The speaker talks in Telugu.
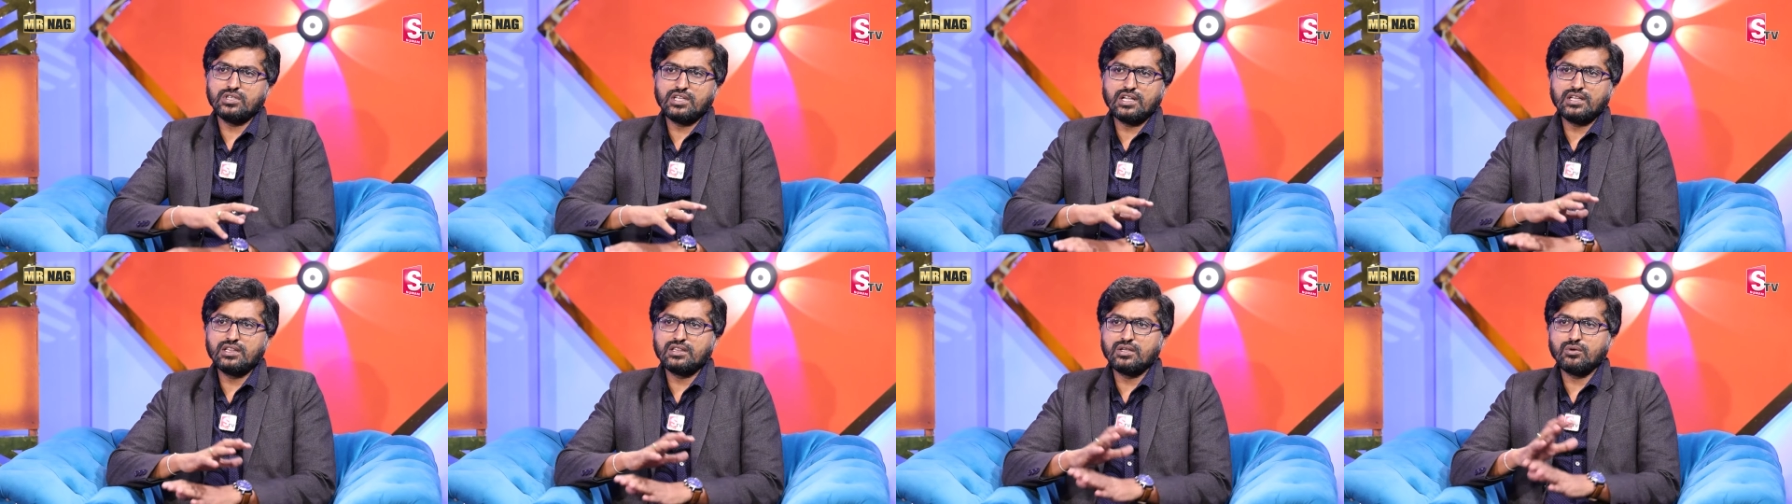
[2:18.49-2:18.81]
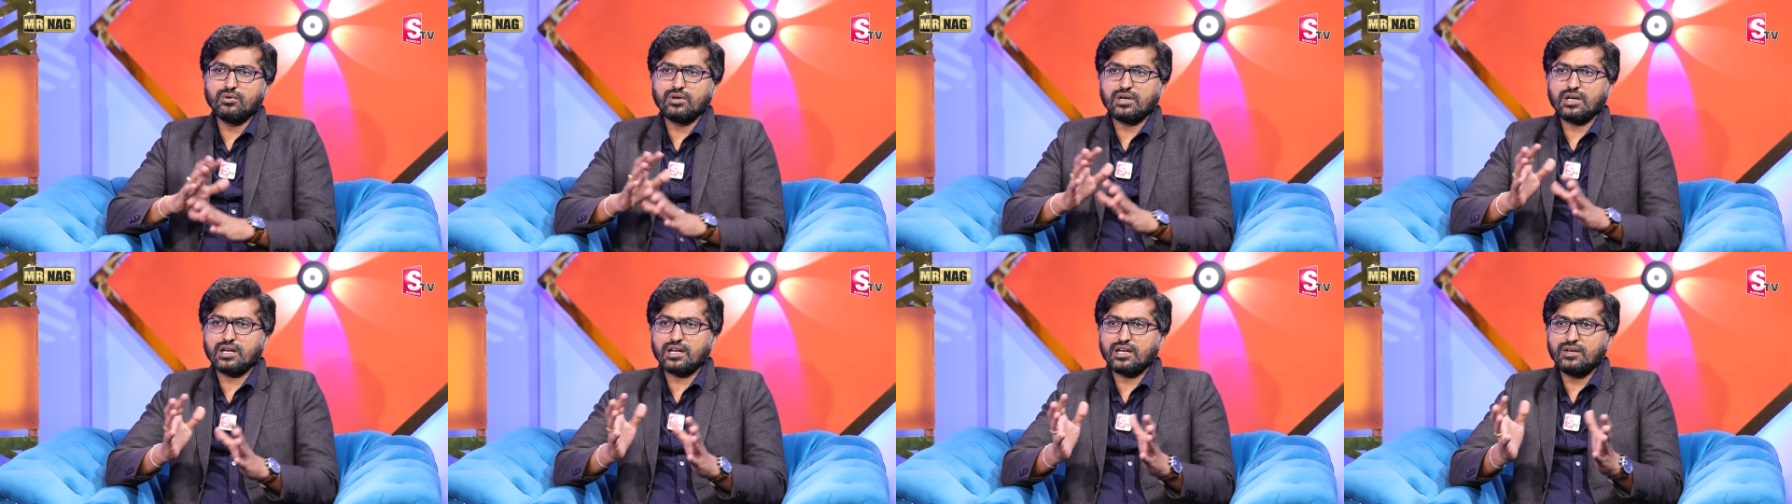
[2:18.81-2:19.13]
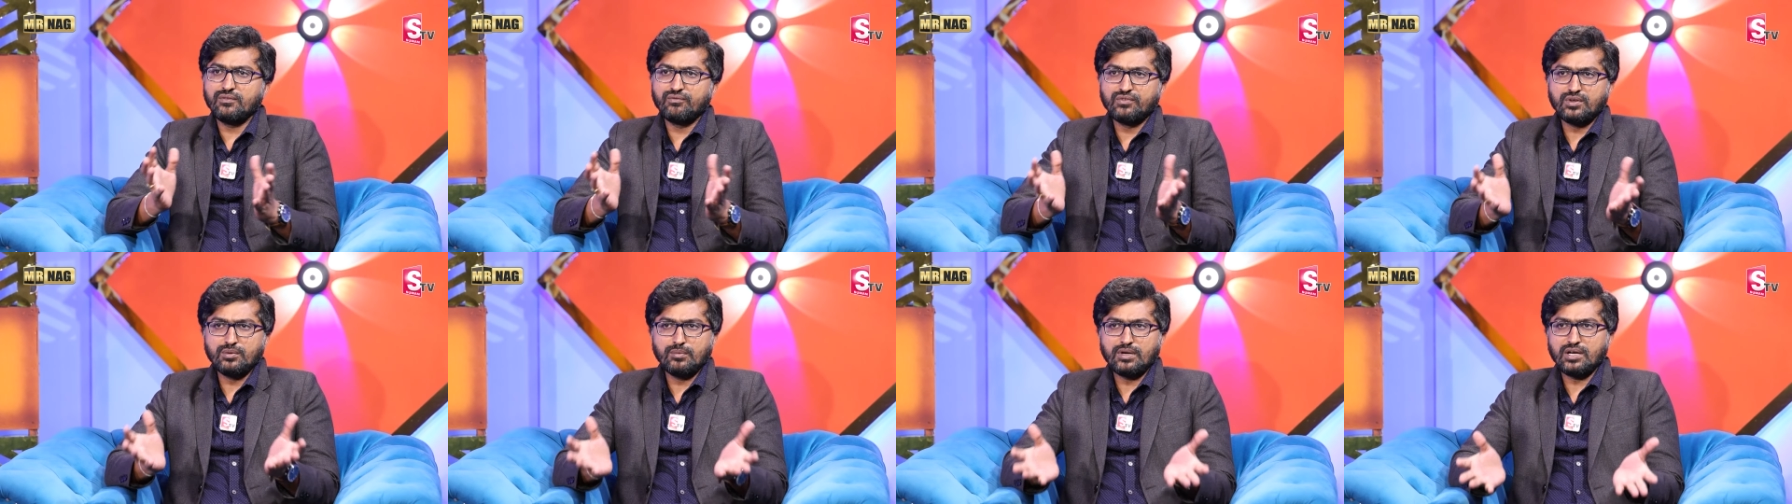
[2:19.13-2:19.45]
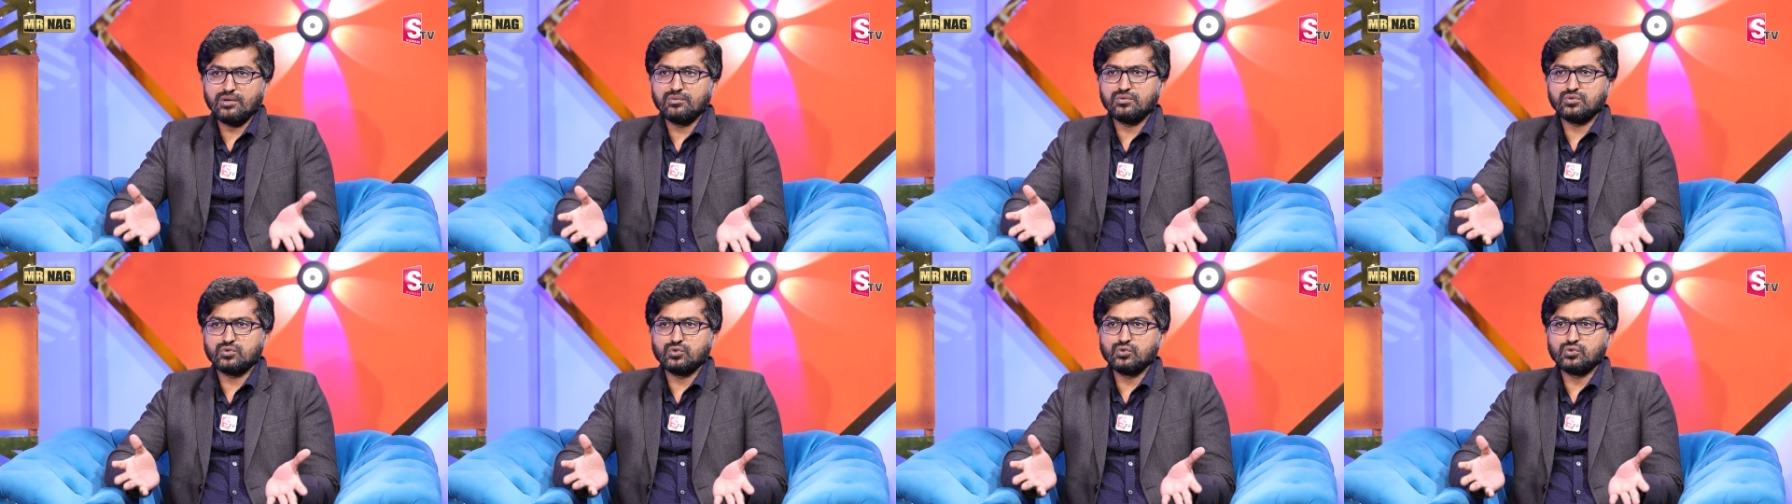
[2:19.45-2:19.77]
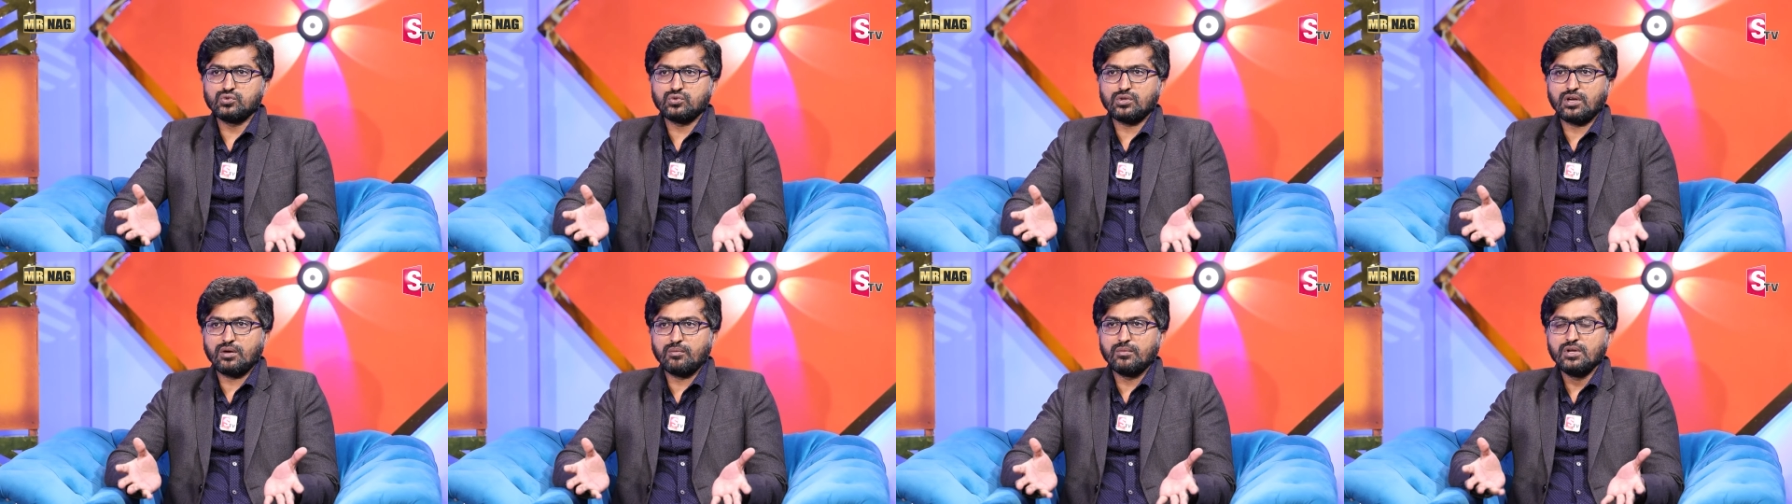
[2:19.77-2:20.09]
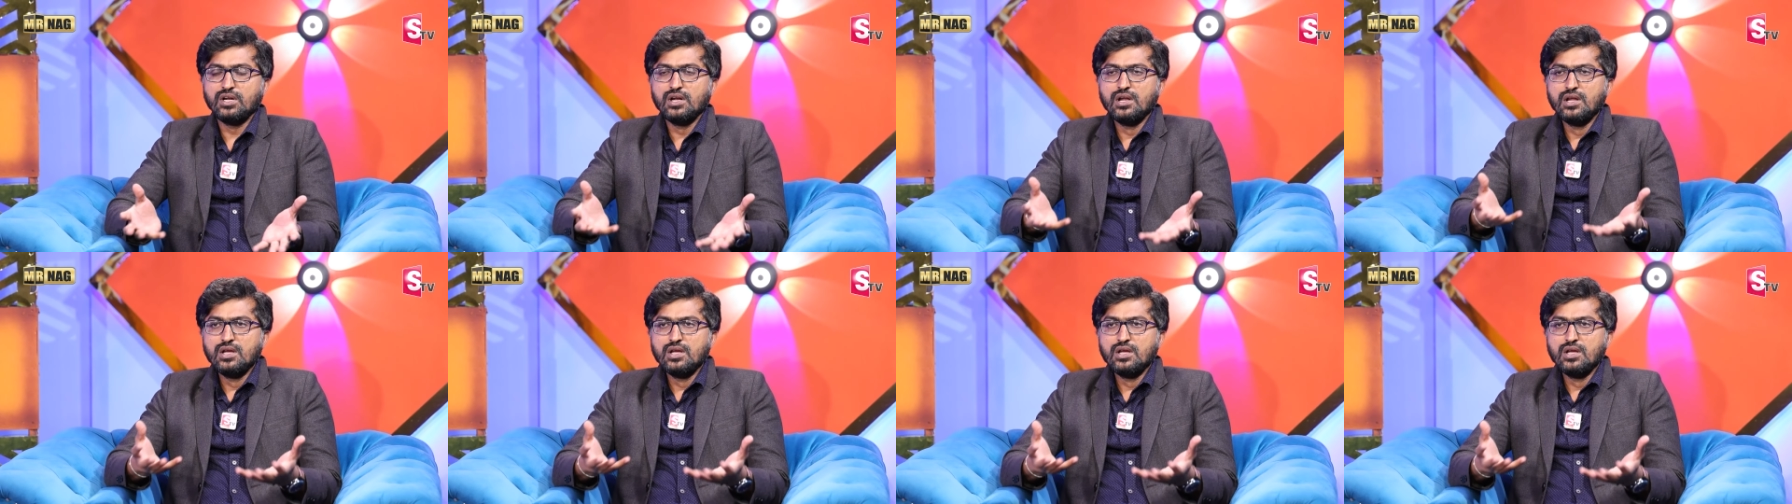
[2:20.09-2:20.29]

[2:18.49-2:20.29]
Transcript: ఇదంతా ఒక రిఫ్ట్ మనం చూస్తున్నాం